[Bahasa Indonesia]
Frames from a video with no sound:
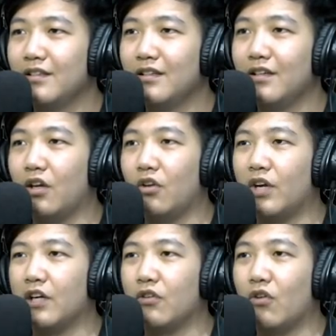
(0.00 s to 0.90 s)
Kalau
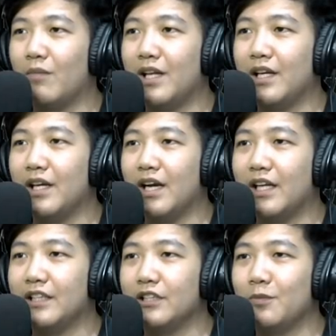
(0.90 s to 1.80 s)
orang normal yang nggak
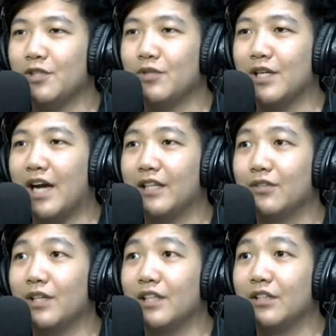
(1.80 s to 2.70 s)
ngeliat itu pasti udah kaget
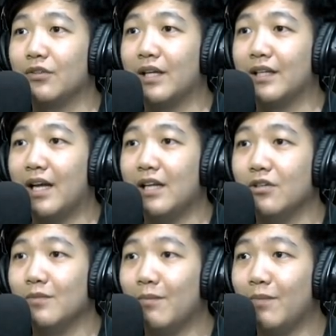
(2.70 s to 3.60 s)
tuh ngeliat itu kan.
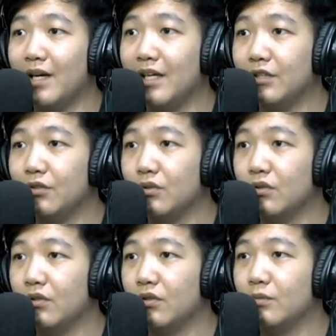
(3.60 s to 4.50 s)
Halo, Bapak. Itu
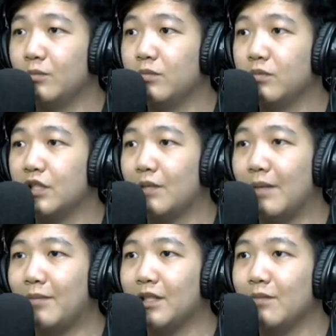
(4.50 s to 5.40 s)

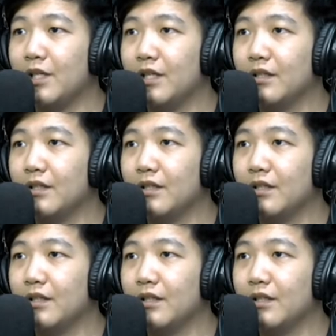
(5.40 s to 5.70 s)
serem amat gambarnya.